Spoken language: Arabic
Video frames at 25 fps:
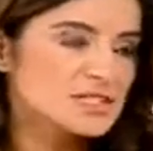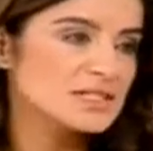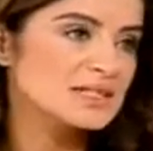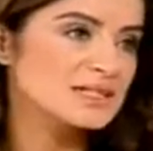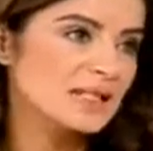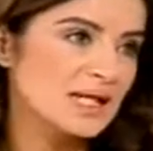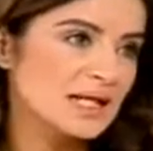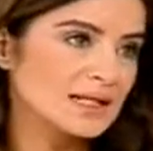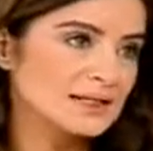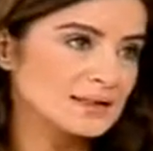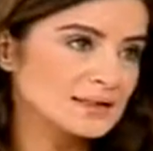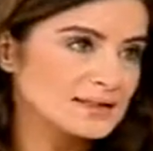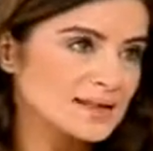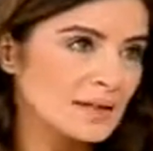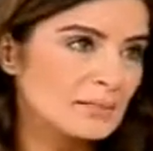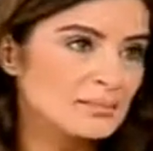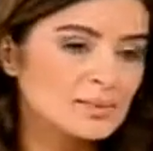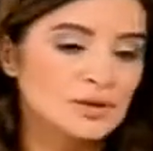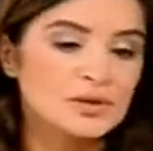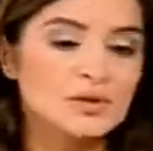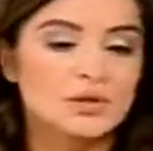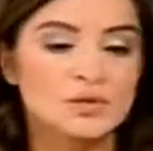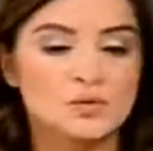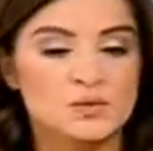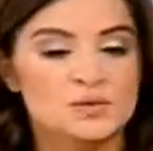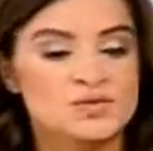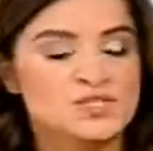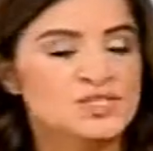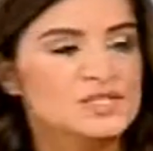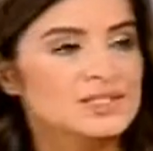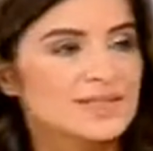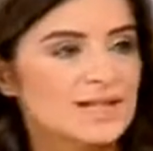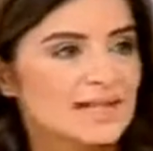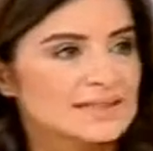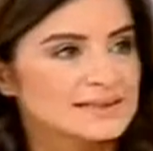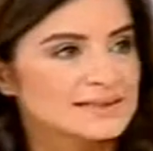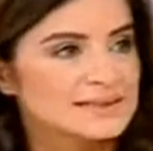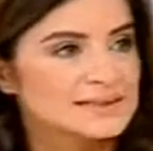شيء للطبخ
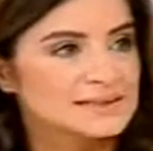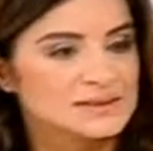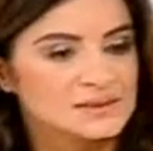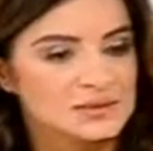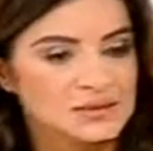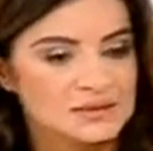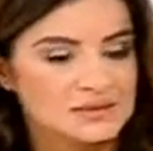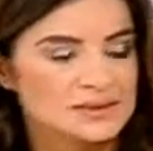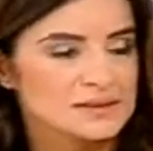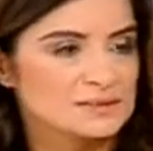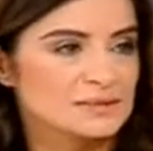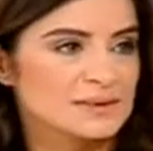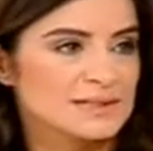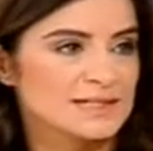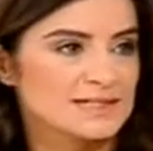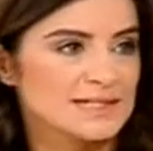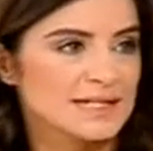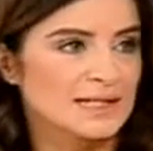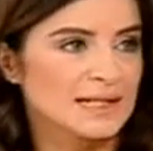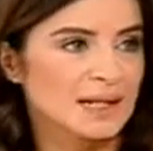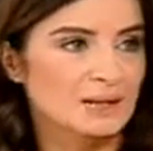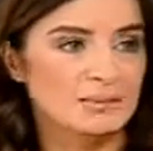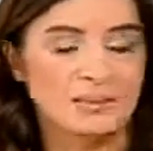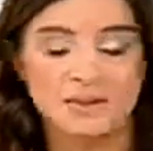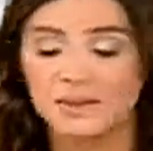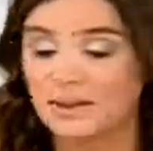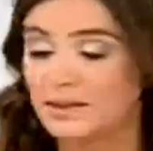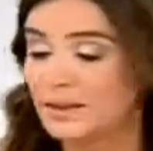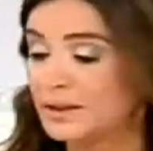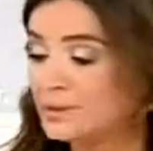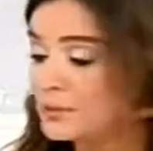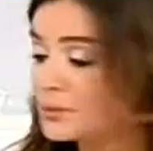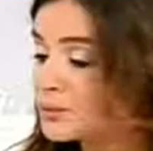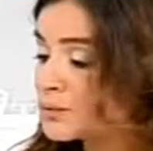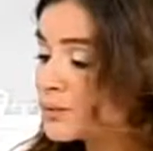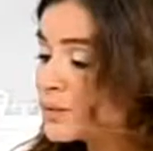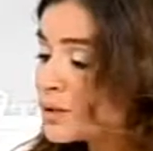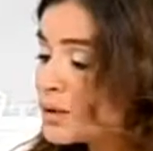وشيء للديزرتس مثل يلي
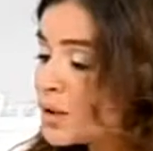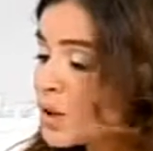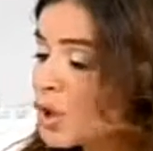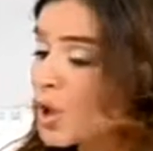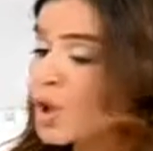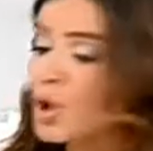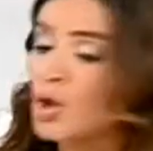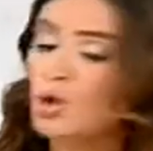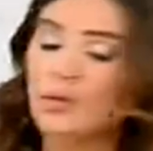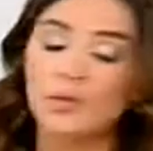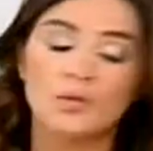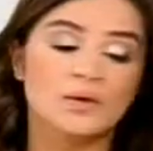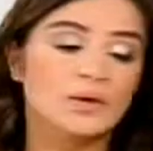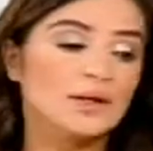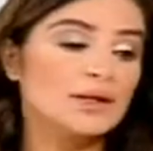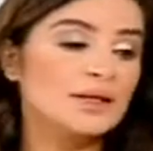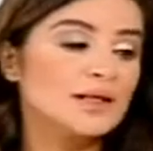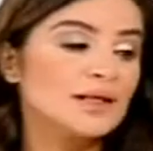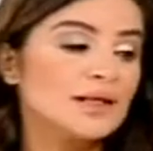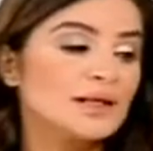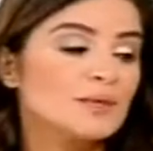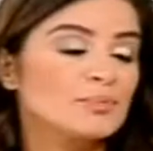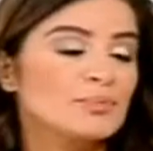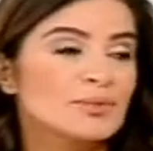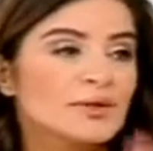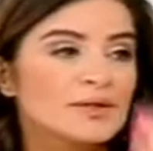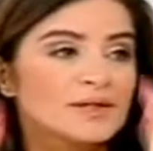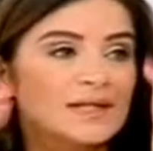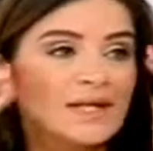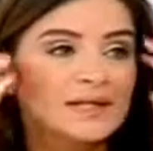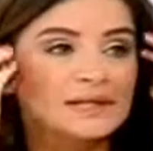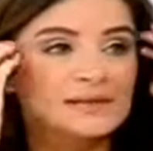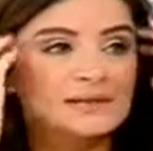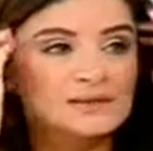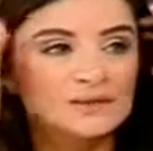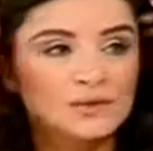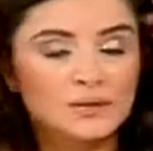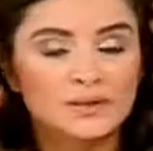عملناهم وكل
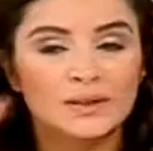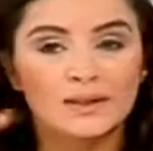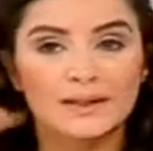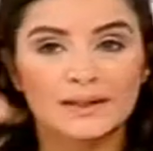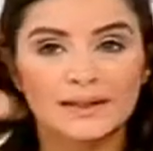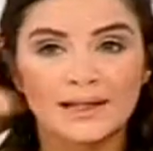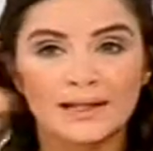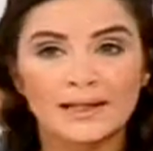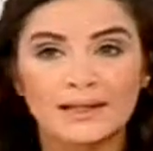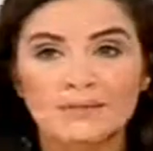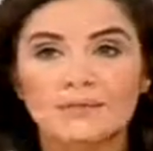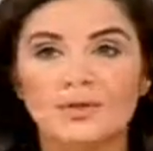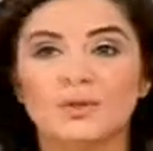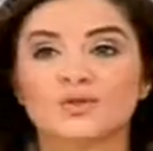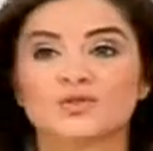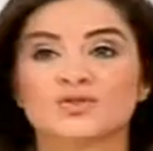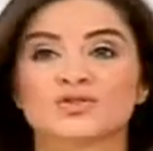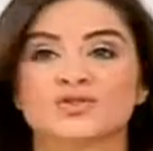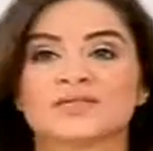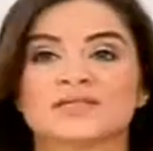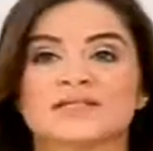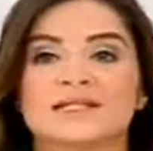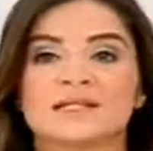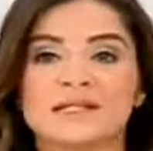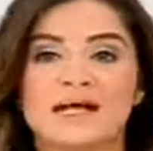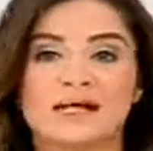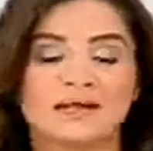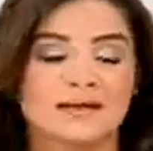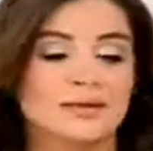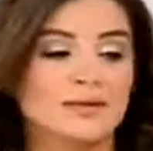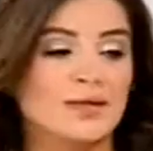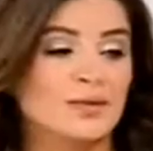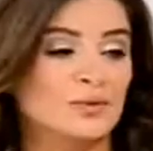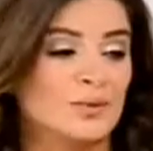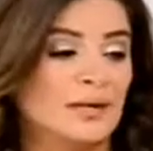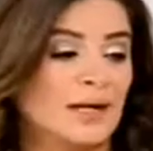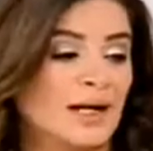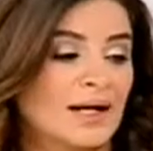البرودكتس هول يلي موجودين على
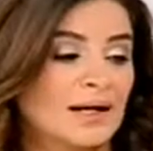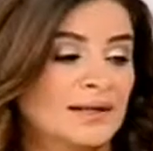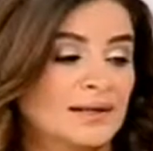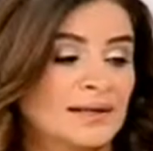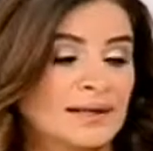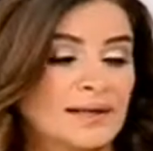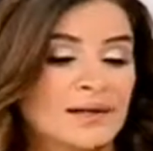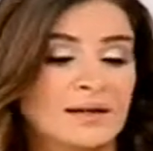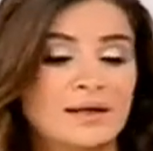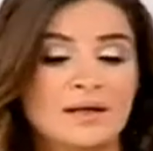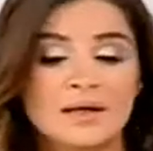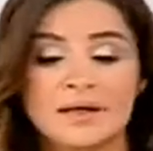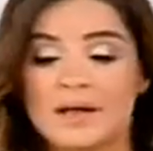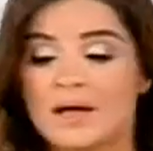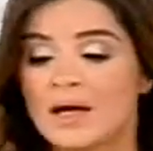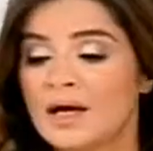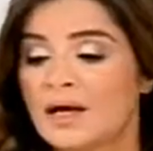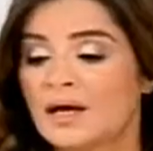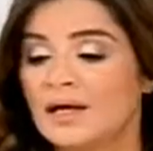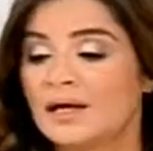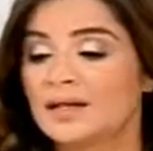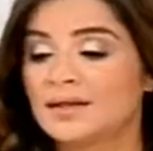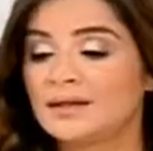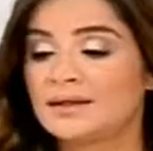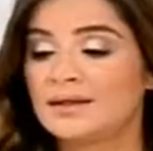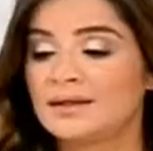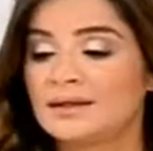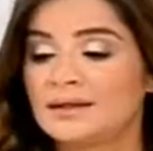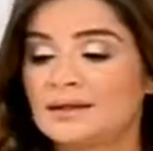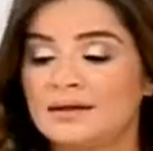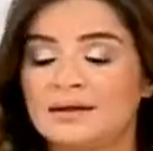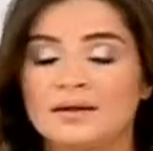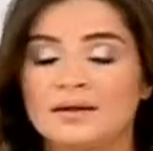الطاوله عندنا هن